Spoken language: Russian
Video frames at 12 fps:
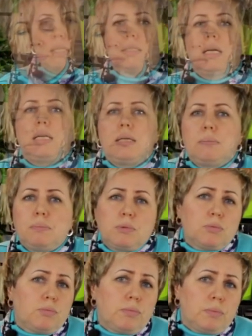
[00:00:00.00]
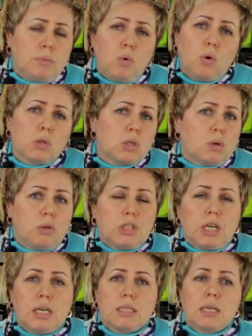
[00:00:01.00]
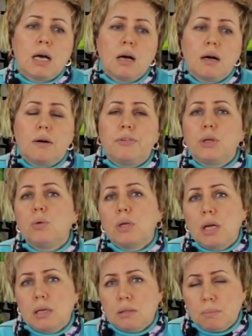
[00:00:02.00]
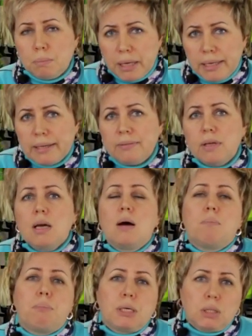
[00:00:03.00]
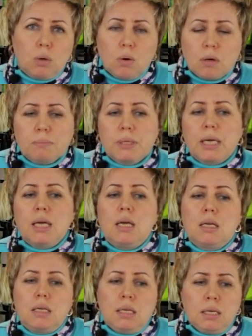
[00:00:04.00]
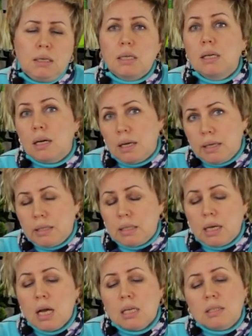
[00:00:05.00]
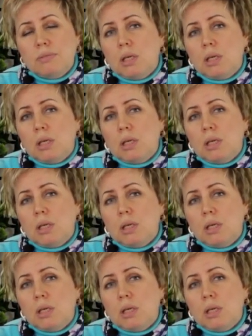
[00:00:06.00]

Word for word: Далее уход заключается в регулярном поливе, подкормке и рыхлении. Со